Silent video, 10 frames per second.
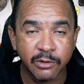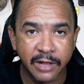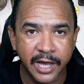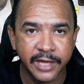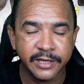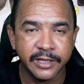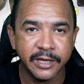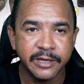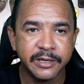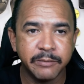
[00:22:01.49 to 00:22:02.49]
like,
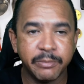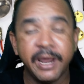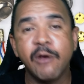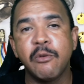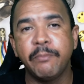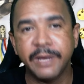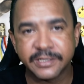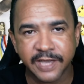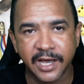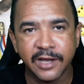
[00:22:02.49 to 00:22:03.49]
né? para
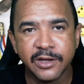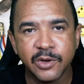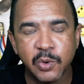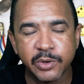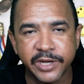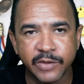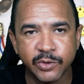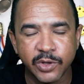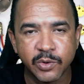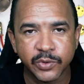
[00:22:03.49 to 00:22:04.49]
recompensar o criador
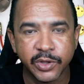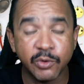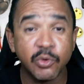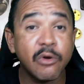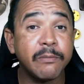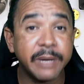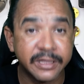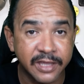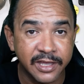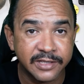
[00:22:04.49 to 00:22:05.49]
de conteúdo.
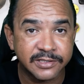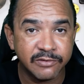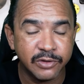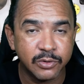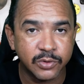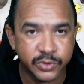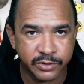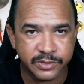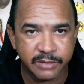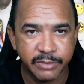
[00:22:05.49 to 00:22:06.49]
Compartilhe esse vídeo com os
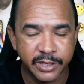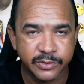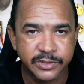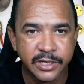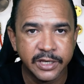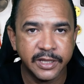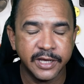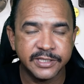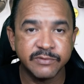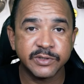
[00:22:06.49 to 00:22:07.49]
teus amigos. Né?
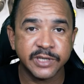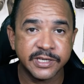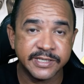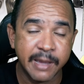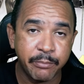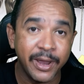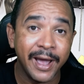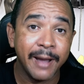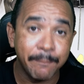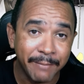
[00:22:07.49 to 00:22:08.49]
E se você quiser
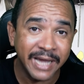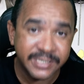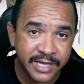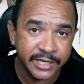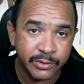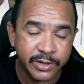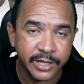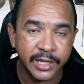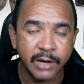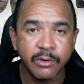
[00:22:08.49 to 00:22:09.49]
apoiar mais ainda o
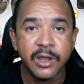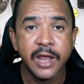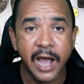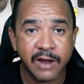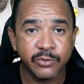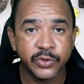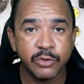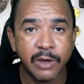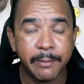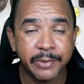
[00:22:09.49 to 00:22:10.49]
canal a
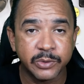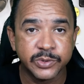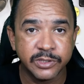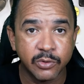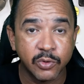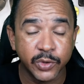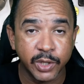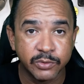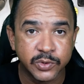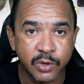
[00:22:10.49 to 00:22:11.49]
continuar produzindo
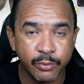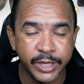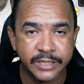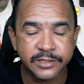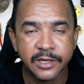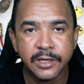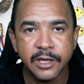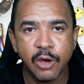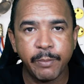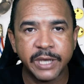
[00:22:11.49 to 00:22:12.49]
conteúdos como esse,
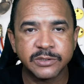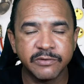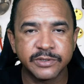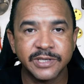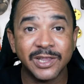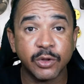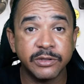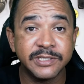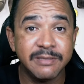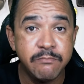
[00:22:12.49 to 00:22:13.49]
eu peço que você
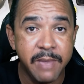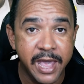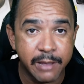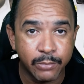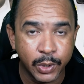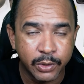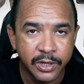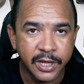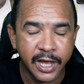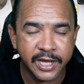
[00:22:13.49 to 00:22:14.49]
torne-se membro
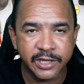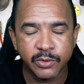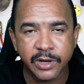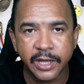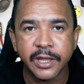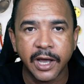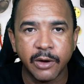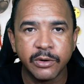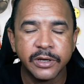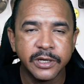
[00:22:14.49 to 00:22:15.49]
aqui do
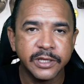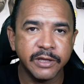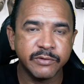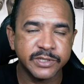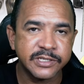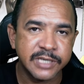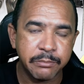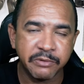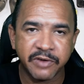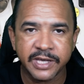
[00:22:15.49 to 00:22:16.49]
canal. Né? Você
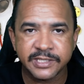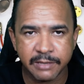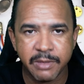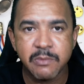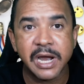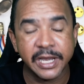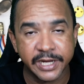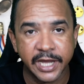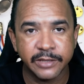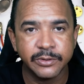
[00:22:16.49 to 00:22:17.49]
sempre vai receber um
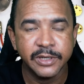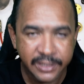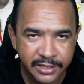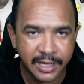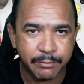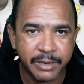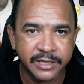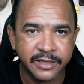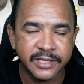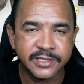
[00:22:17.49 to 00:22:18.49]
agrado da
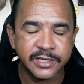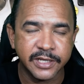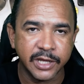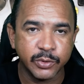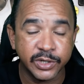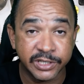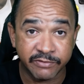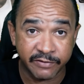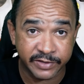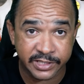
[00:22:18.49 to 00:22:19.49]
parte desse criador. A gente
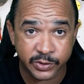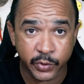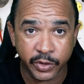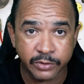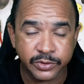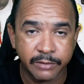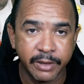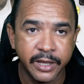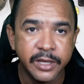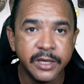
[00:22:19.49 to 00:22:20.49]
vai fazer sorteios
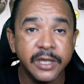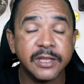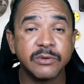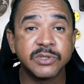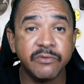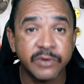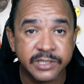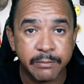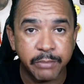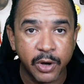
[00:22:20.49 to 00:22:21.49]
também. Então, se
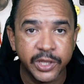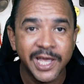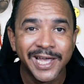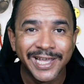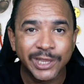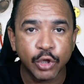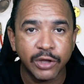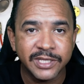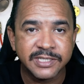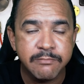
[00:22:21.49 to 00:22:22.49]
você pode,
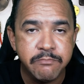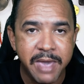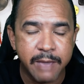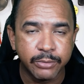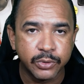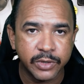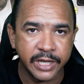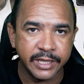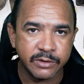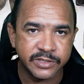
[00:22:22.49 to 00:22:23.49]
torne-se membro do
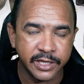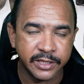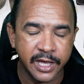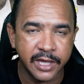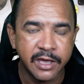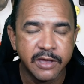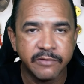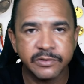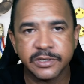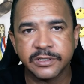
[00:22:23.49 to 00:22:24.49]
canal Certec.
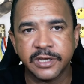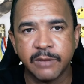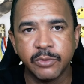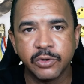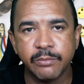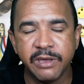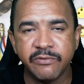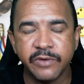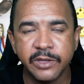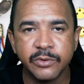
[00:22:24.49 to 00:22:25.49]
Você será muito
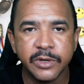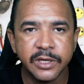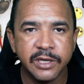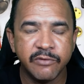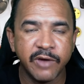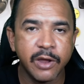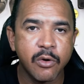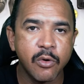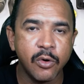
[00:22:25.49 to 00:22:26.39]
bem-vindo e, vai